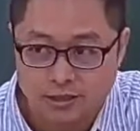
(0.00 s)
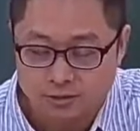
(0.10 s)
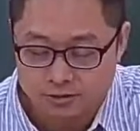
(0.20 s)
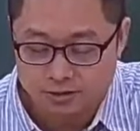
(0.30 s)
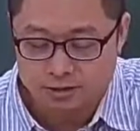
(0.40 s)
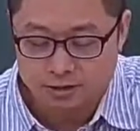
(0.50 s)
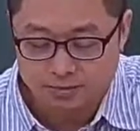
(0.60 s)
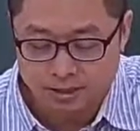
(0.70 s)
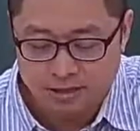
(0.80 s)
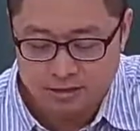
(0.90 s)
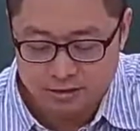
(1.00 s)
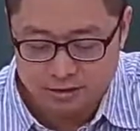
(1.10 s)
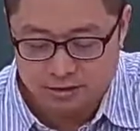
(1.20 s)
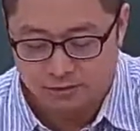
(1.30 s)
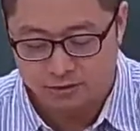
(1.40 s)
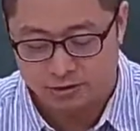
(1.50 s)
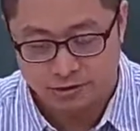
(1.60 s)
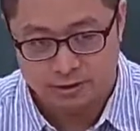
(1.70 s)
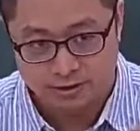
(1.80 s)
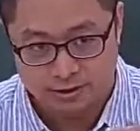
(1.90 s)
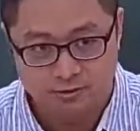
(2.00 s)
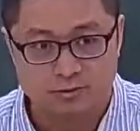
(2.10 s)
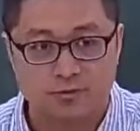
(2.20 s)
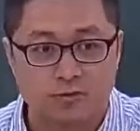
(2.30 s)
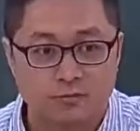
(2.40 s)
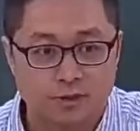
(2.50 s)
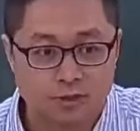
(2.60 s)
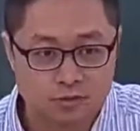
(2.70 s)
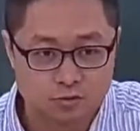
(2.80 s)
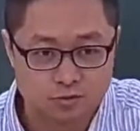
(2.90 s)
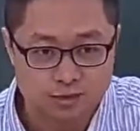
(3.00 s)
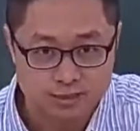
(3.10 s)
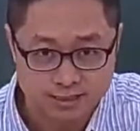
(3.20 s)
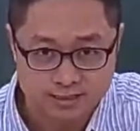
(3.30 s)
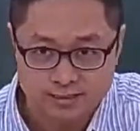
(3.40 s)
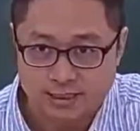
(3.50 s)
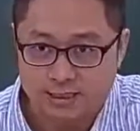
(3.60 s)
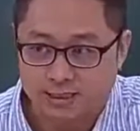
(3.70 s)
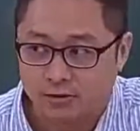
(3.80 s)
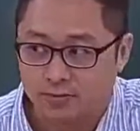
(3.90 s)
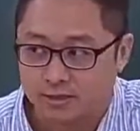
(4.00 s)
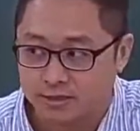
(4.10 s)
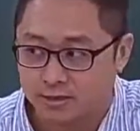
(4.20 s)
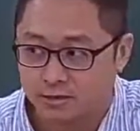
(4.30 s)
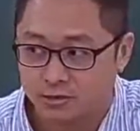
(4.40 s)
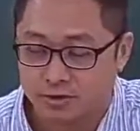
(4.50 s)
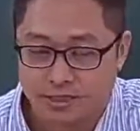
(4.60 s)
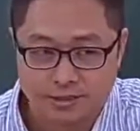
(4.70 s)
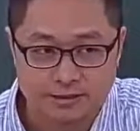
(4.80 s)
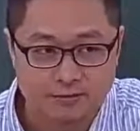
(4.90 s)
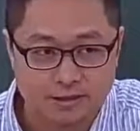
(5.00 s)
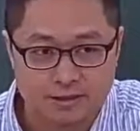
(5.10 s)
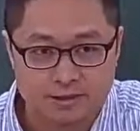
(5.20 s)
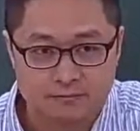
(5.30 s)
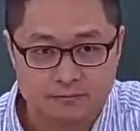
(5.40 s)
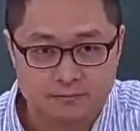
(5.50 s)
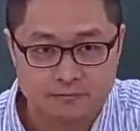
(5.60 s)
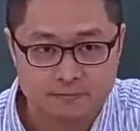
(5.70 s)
那也就是你把十进位的零到九每一个数字加三，它会变成从哪里到哪里？